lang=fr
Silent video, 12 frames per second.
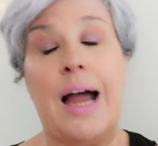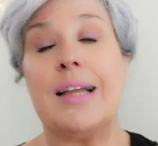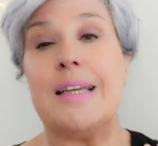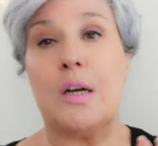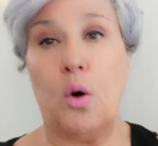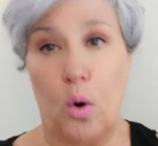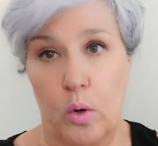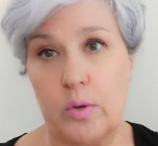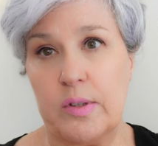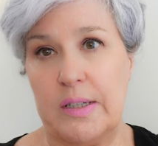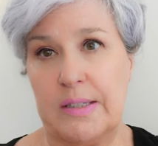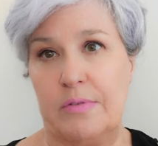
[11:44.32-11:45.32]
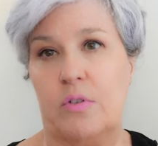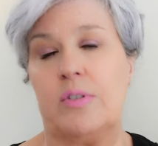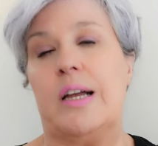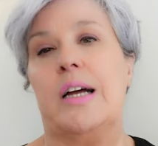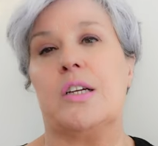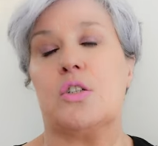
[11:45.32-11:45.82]
un des gros
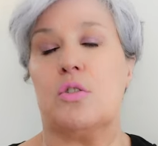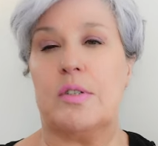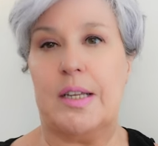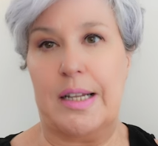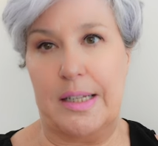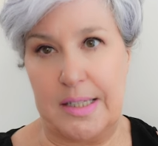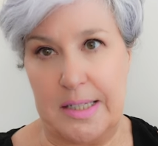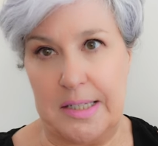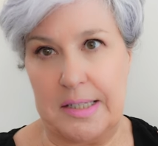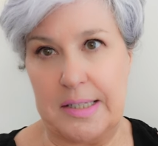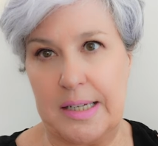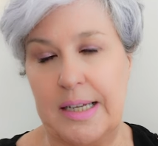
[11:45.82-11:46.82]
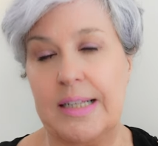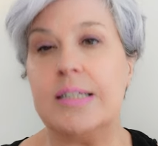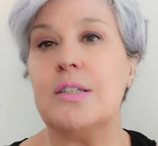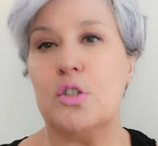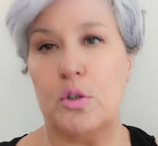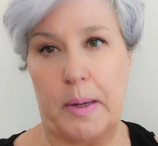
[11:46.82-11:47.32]
désavantages de cette laine-ci, c'est qu'elle
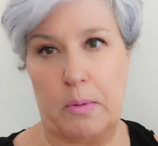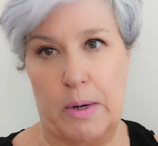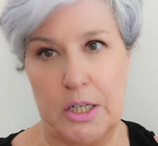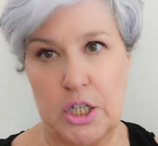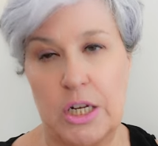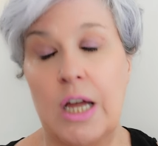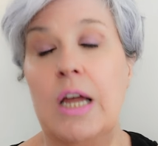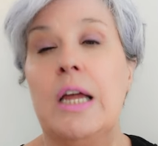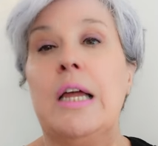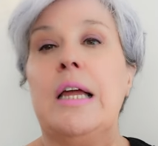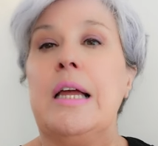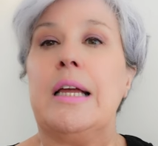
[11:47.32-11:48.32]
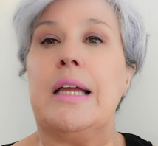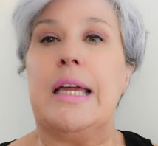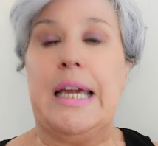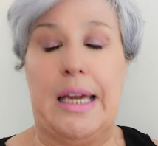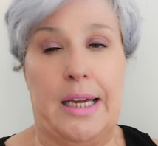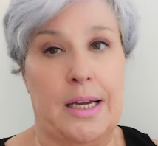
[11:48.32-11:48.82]
est super wash.
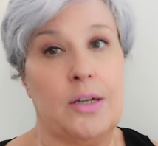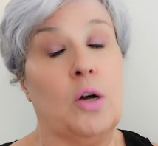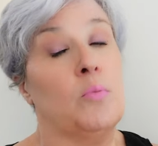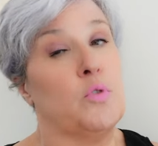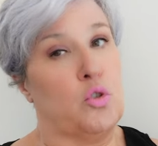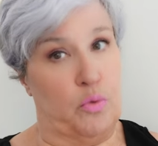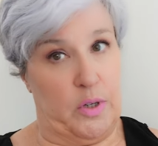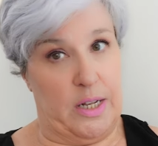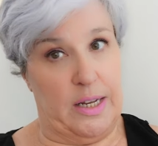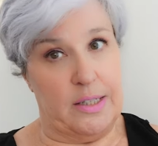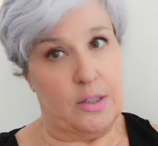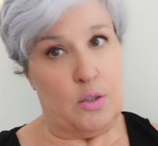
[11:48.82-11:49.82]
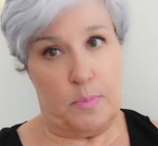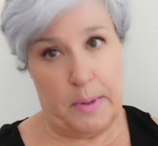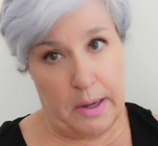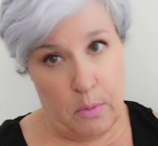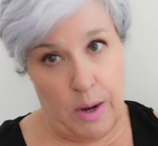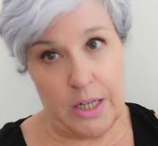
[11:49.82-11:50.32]
Et comme toute laine
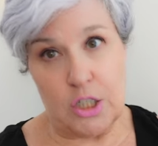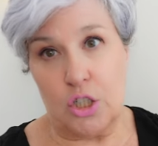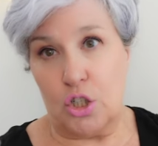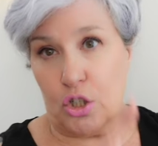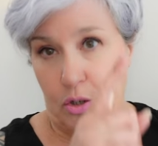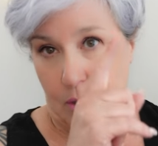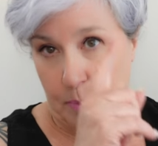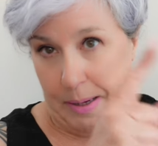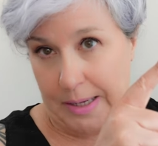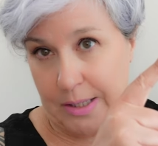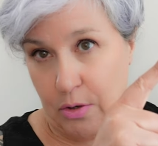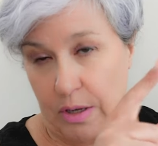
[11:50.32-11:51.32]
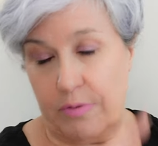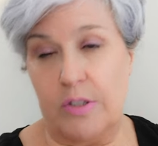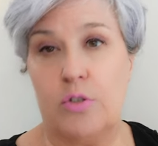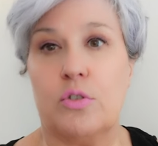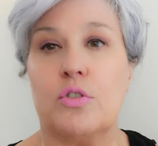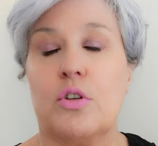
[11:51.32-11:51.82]
super wash, j'en ai parlé dans la
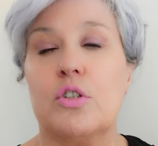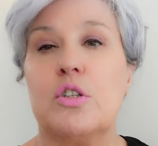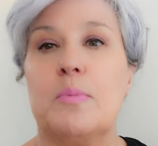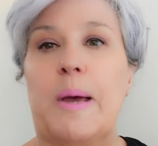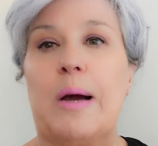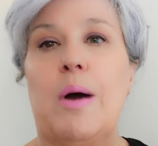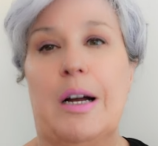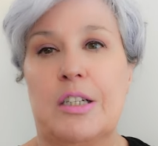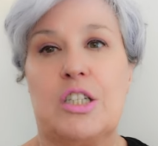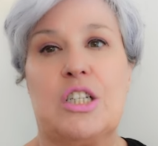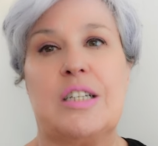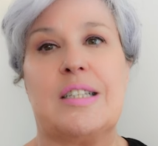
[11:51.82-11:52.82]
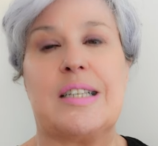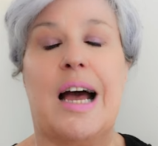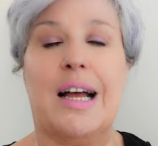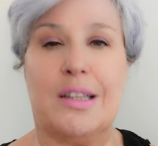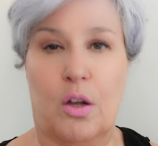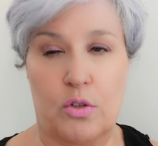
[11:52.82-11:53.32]
vidéo sur le super wash,
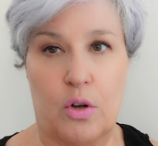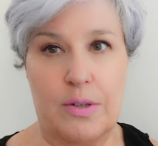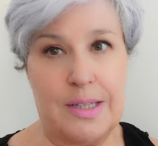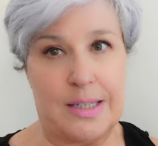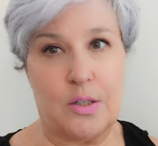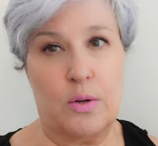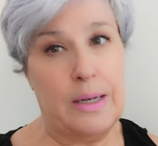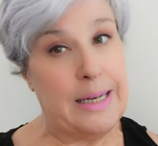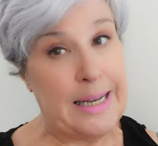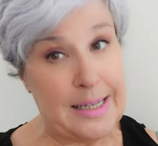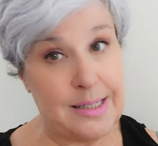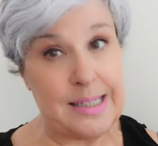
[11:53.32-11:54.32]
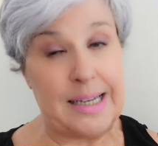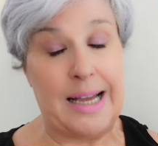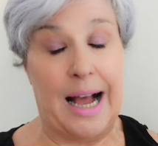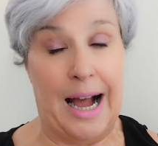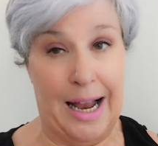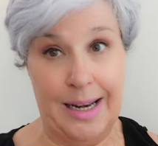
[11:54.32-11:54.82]
ça a tendance à se
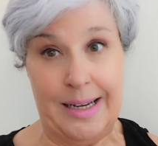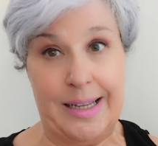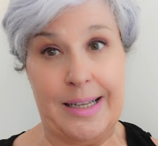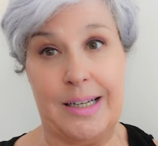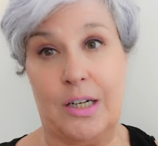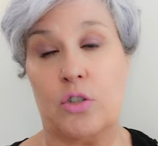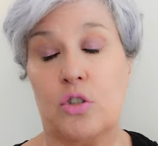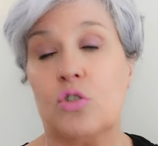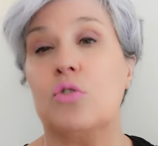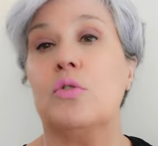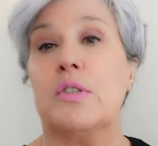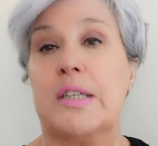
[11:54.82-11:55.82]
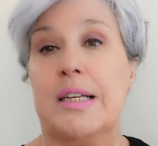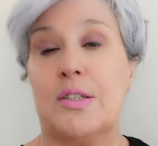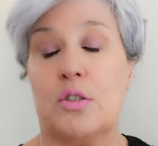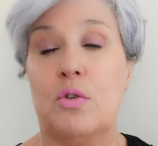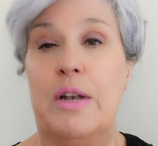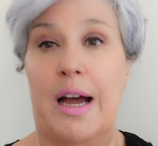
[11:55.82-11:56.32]
laisser aller quand euh, ça
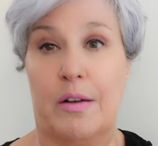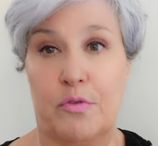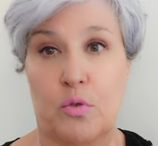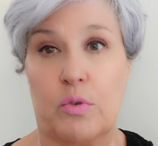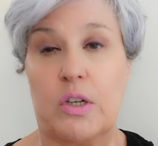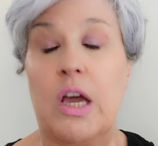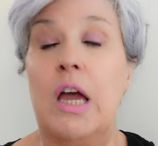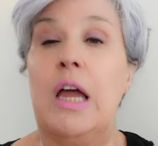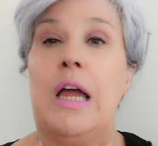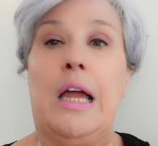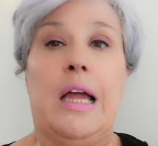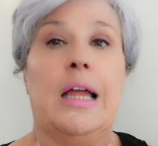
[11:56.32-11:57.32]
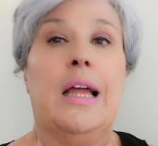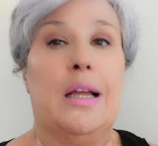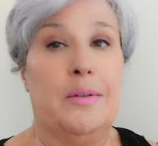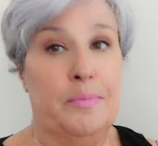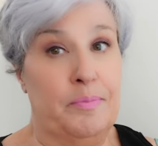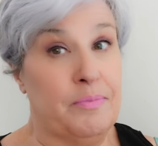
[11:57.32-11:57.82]
se lave. Donc,
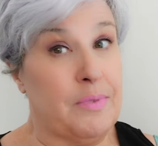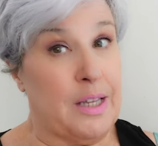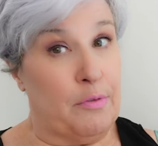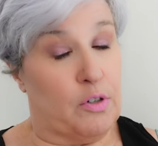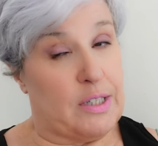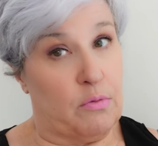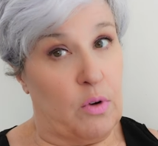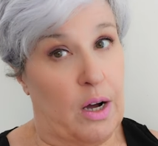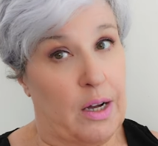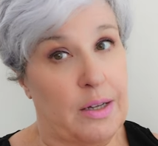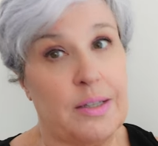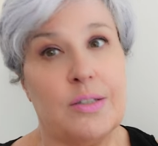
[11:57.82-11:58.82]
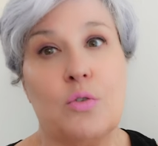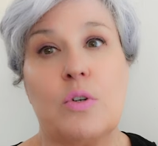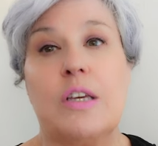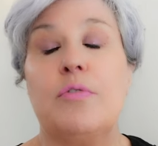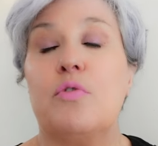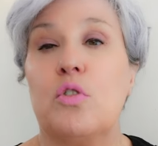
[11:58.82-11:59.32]
il faut le savoir.
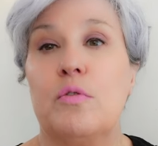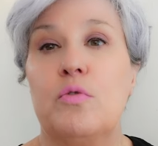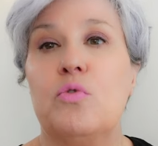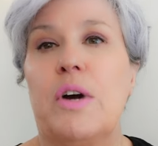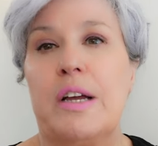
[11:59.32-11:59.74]
Donc, il faut que vous